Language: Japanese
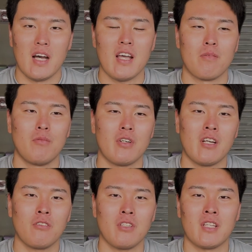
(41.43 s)
はい、もうや
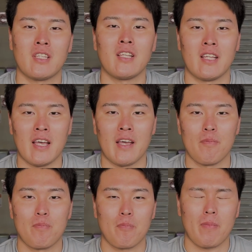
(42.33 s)
ることやったんで、
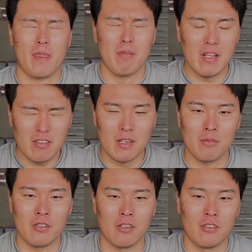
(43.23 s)
まあ、あとは
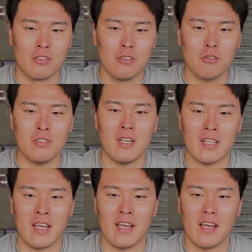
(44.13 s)
もう言うことは
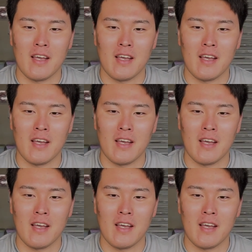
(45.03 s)
ね、